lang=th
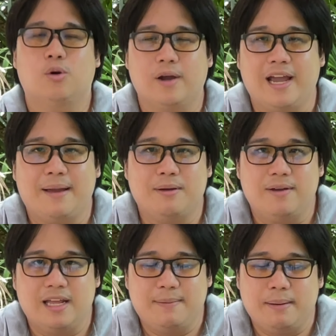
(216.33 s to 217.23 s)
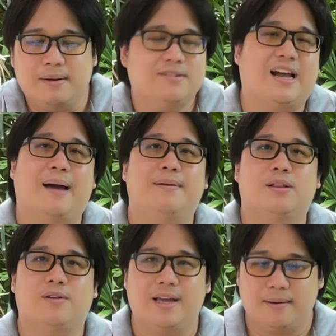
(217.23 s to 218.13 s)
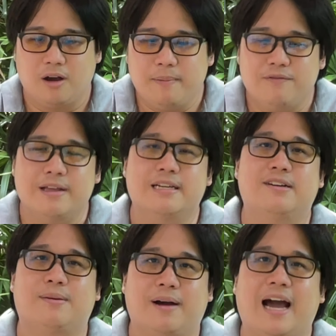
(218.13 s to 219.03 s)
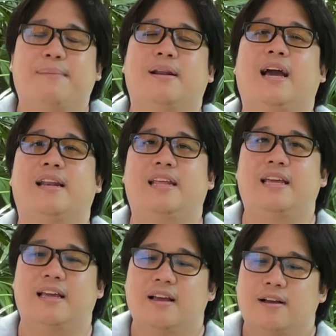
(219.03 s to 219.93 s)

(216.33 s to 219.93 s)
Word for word: ตรง AI POE ที่เป็นเบอร์ 3 เนี่ย ตัวนี้ก็เป็นฟีเจอร์สำคัญเหมือนกันที่